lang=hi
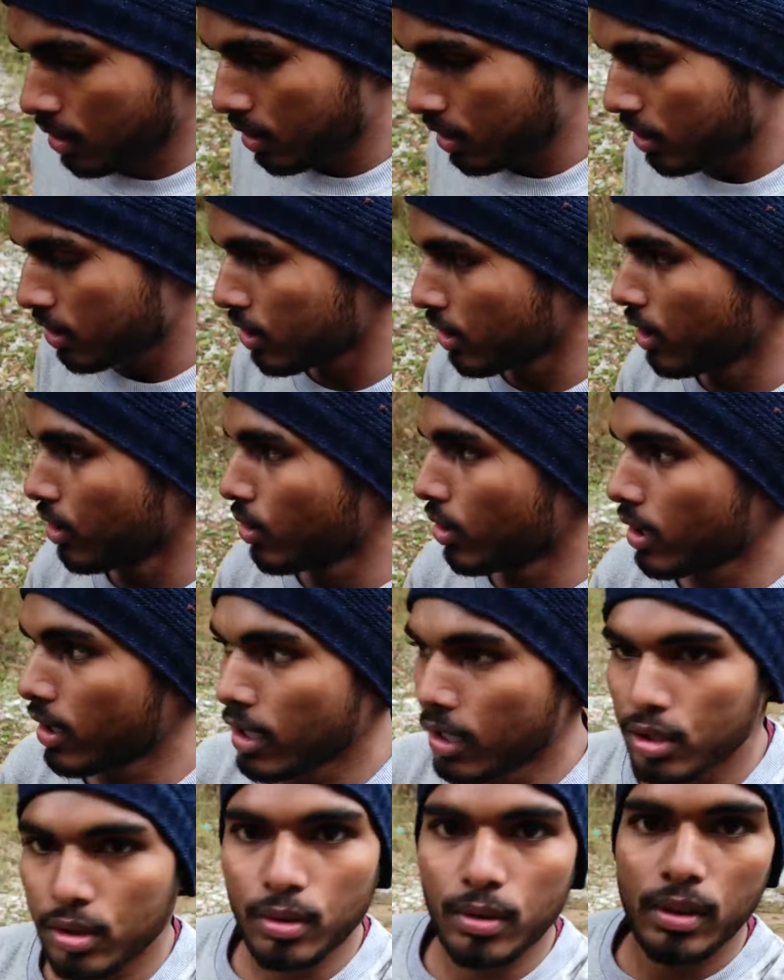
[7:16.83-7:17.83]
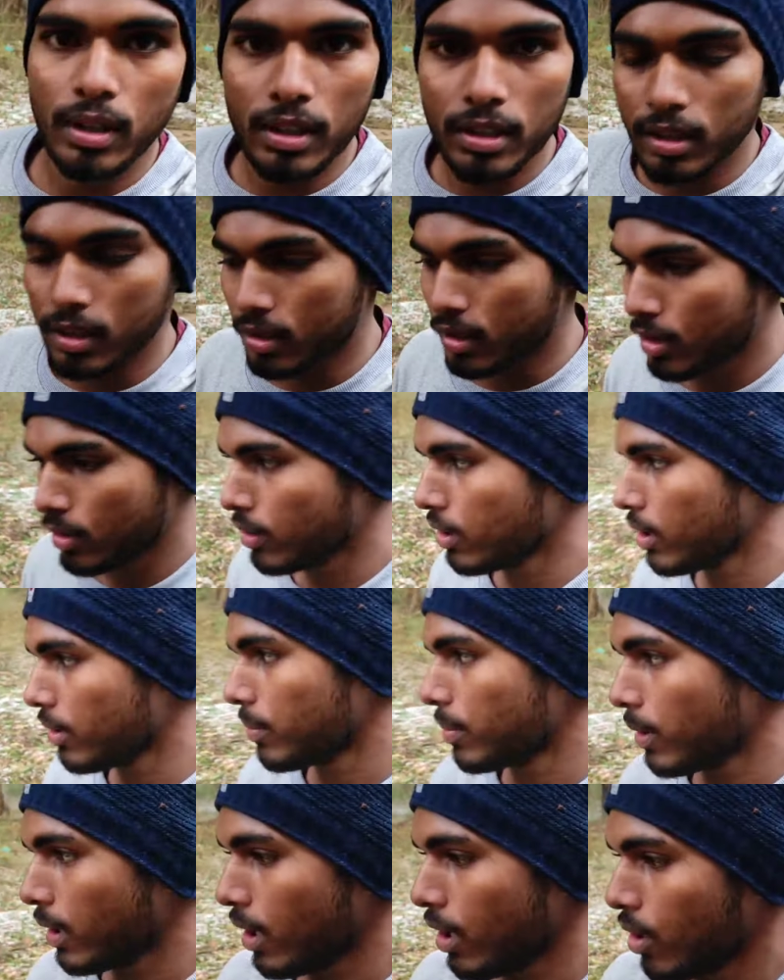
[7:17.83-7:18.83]
कीचड़ हो रखा है तो गिर सकता हूँ यहीं
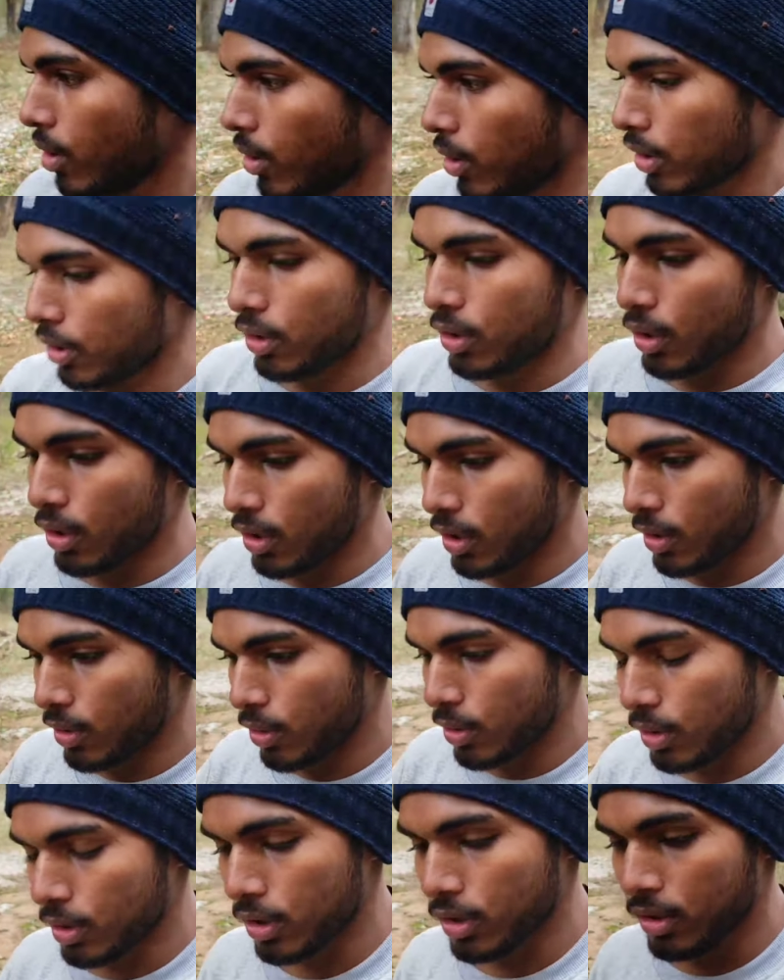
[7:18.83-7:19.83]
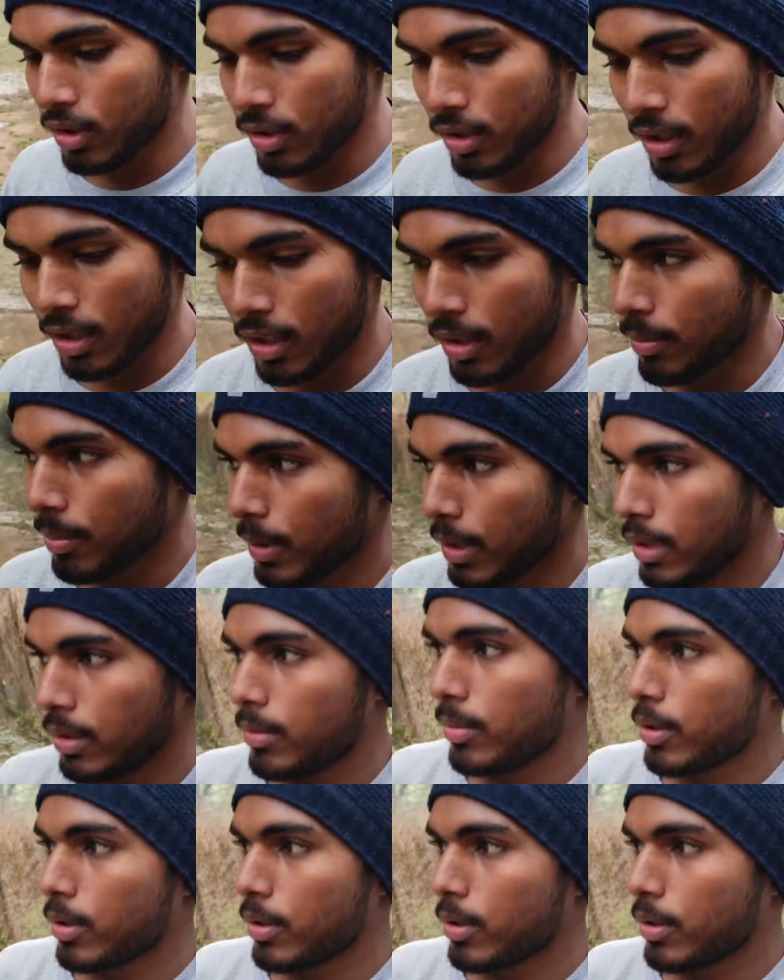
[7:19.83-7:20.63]
पे और इधर देखो कितनी ज्यादा पड़ी है